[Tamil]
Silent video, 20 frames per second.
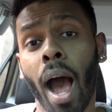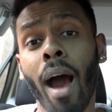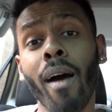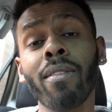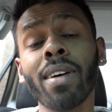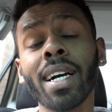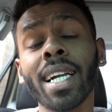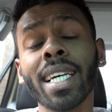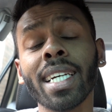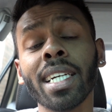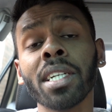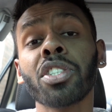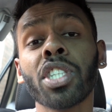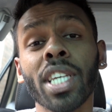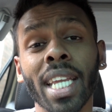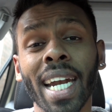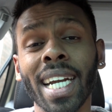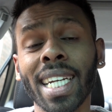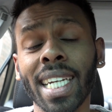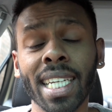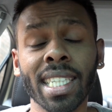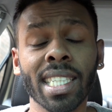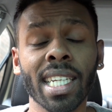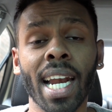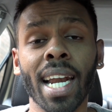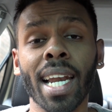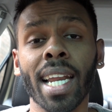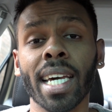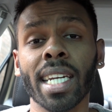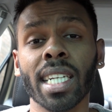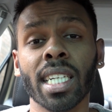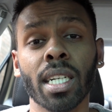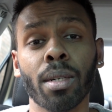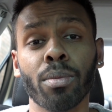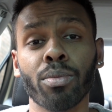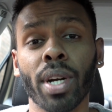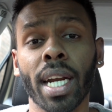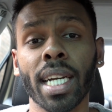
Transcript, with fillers: அவங்களுக்கு ஜெனட்டிக்ஸ் நல்லா இருக்கும்